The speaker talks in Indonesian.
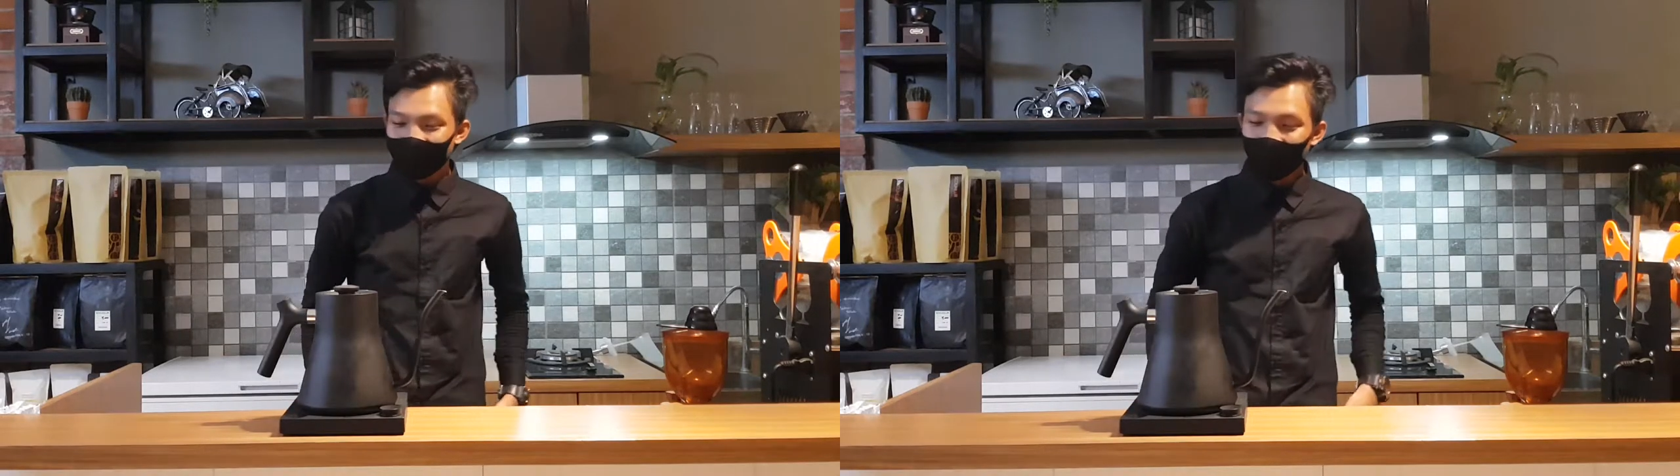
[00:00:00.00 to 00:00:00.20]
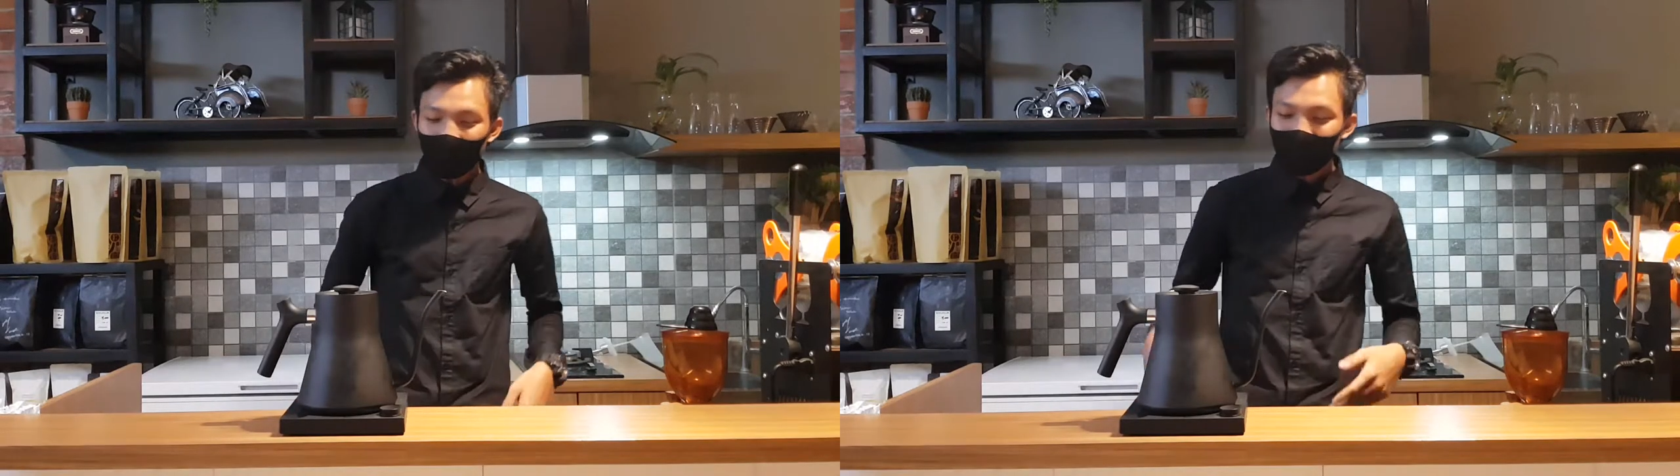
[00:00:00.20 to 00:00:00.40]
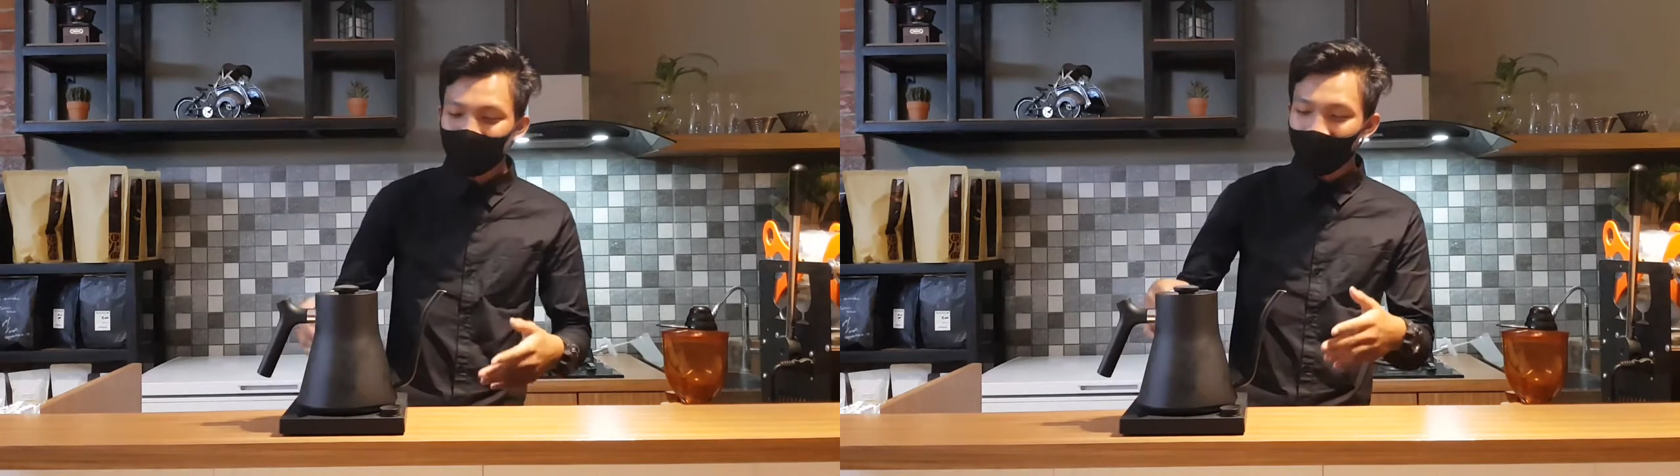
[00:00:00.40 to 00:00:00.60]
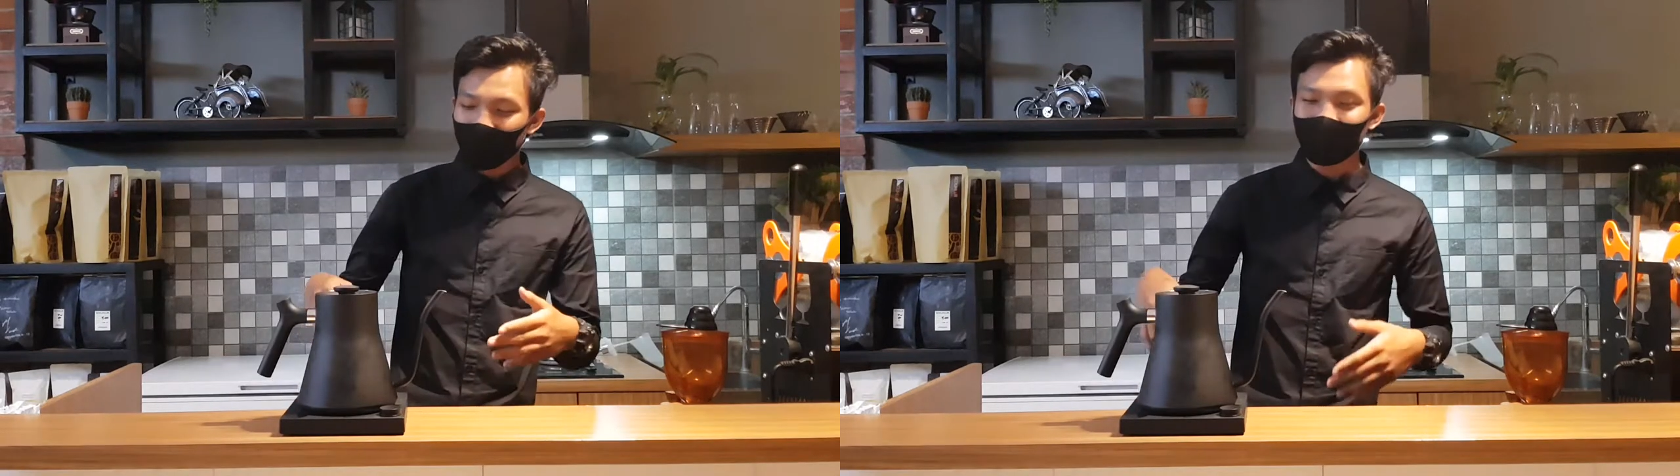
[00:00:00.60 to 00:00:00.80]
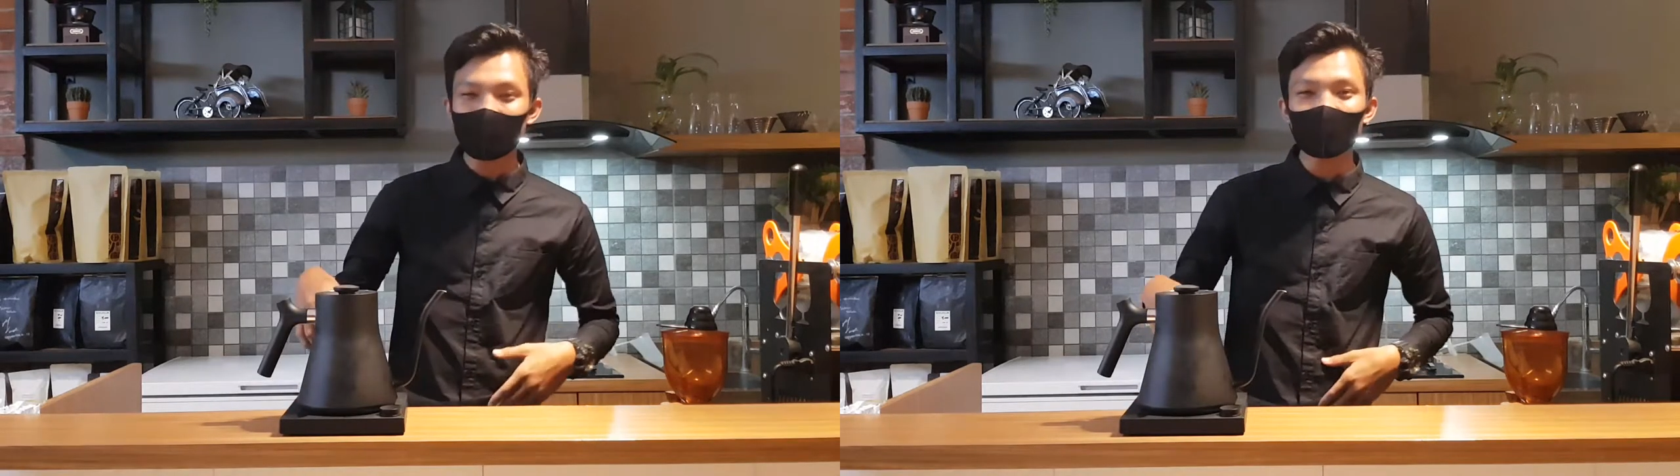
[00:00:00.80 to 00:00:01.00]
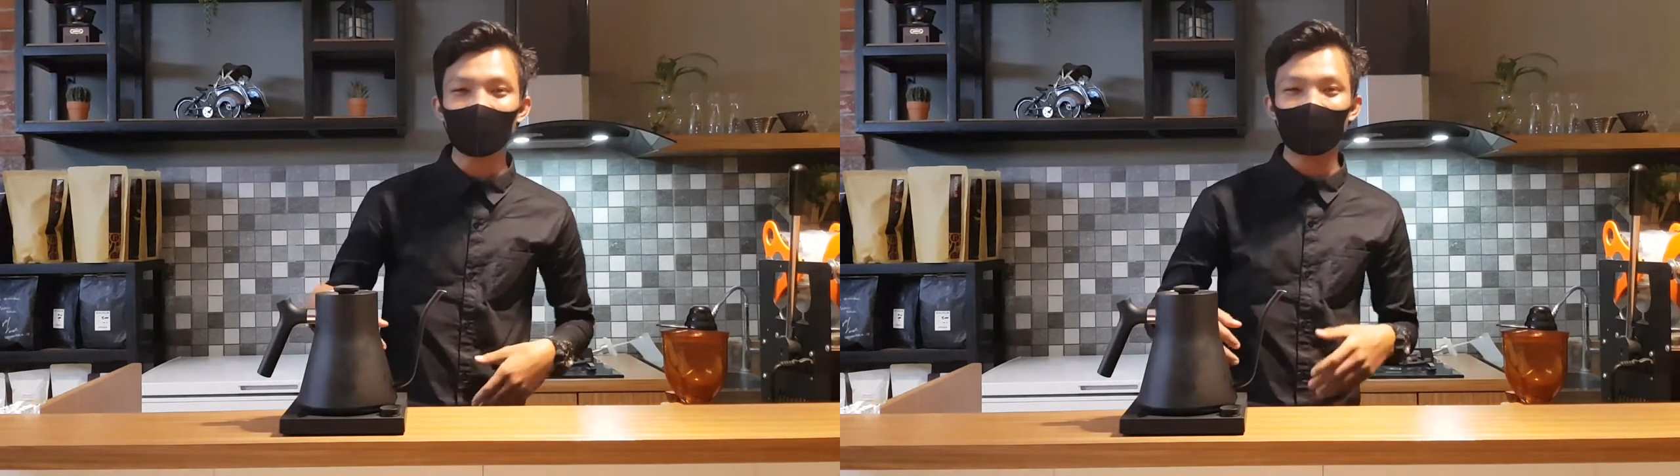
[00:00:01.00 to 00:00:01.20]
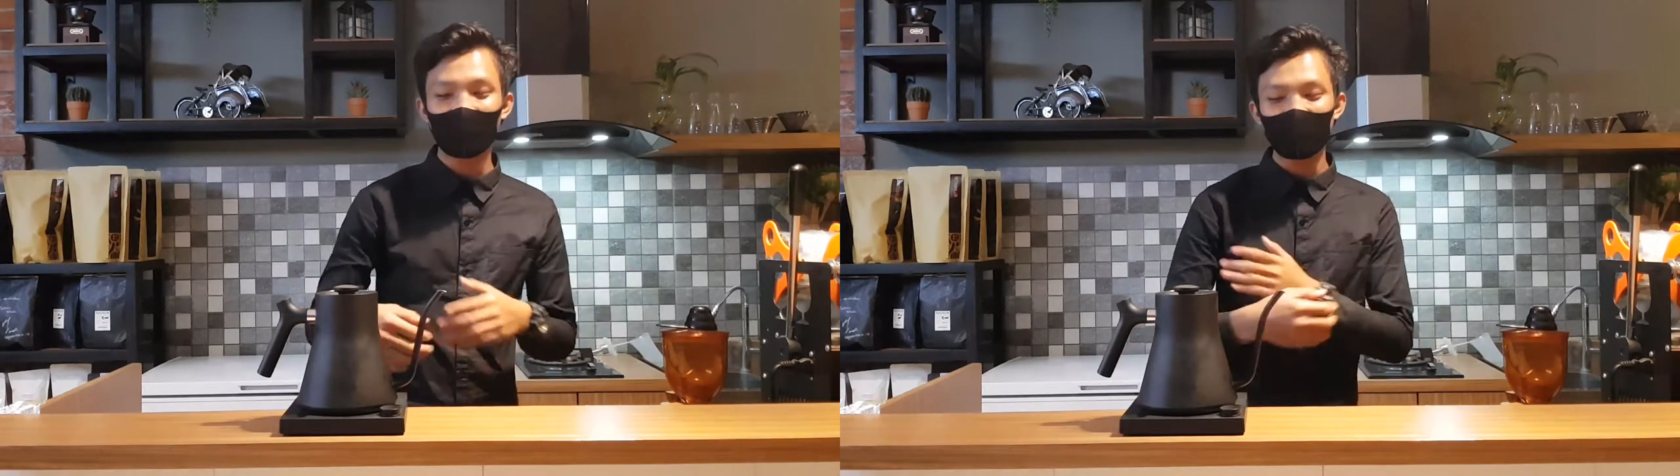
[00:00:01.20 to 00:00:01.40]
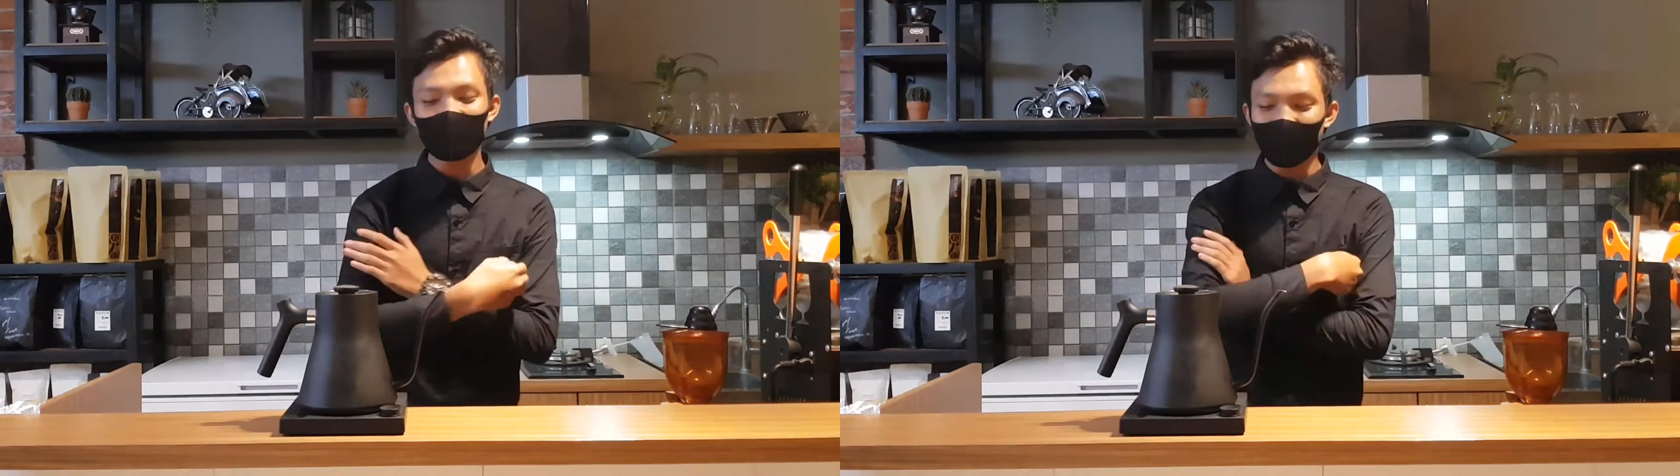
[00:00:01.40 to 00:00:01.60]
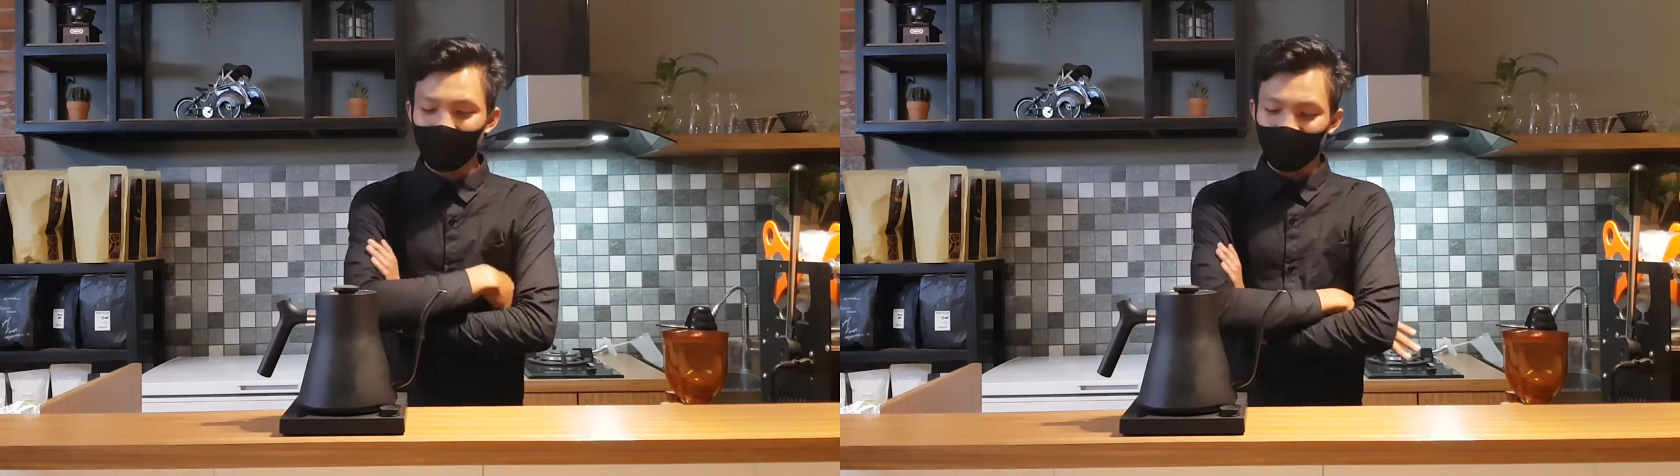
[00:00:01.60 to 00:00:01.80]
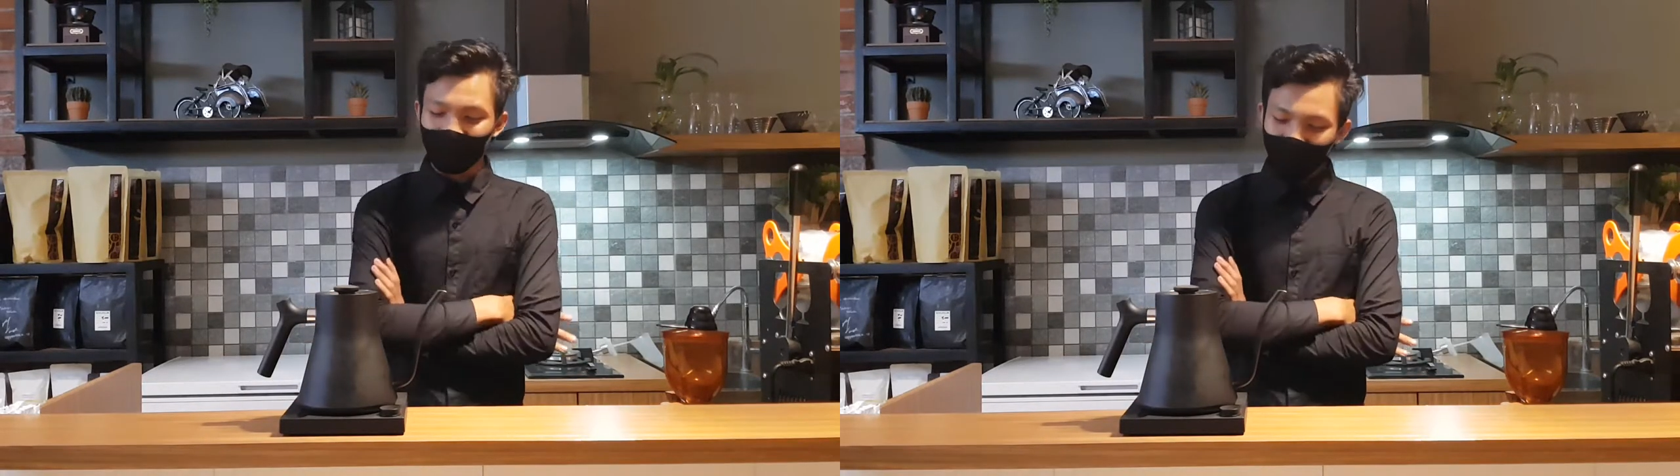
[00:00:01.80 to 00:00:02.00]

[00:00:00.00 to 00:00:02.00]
Tapi bisa apa sih kok harganya sampai